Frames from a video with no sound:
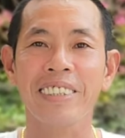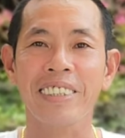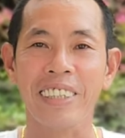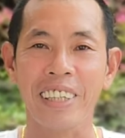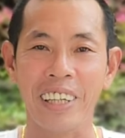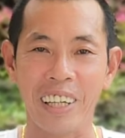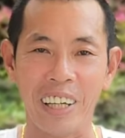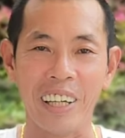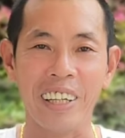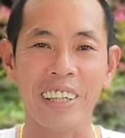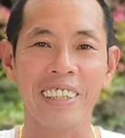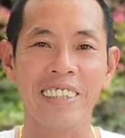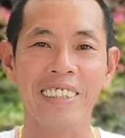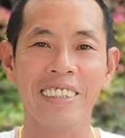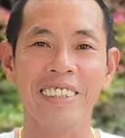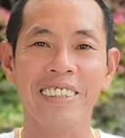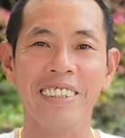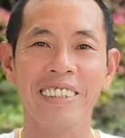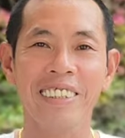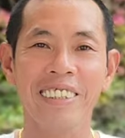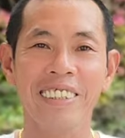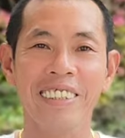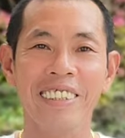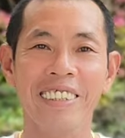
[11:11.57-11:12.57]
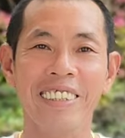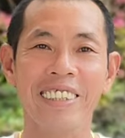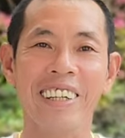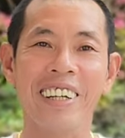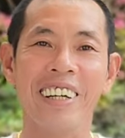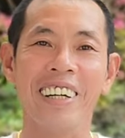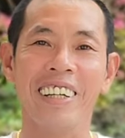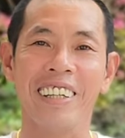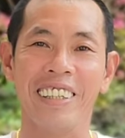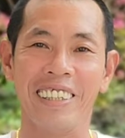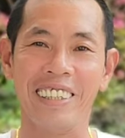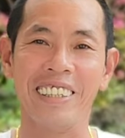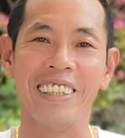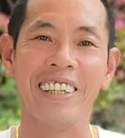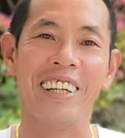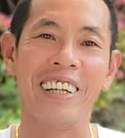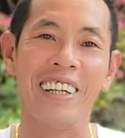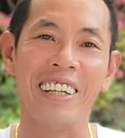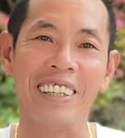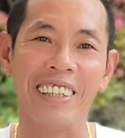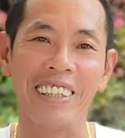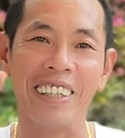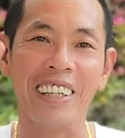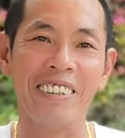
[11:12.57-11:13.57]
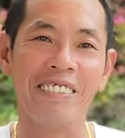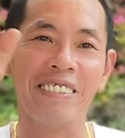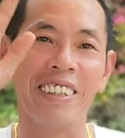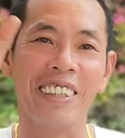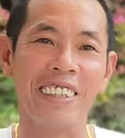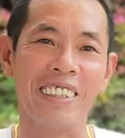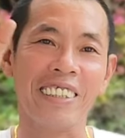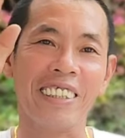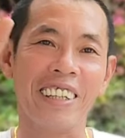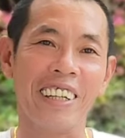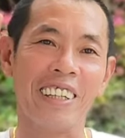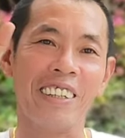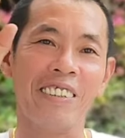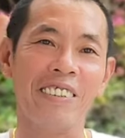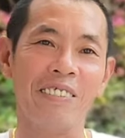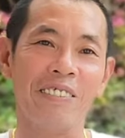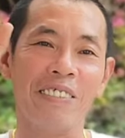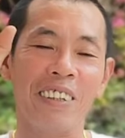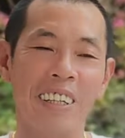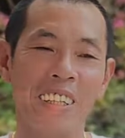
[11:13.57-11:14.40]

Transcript: rồi yeah. chào yeah. anh ha yeah. cảm ơn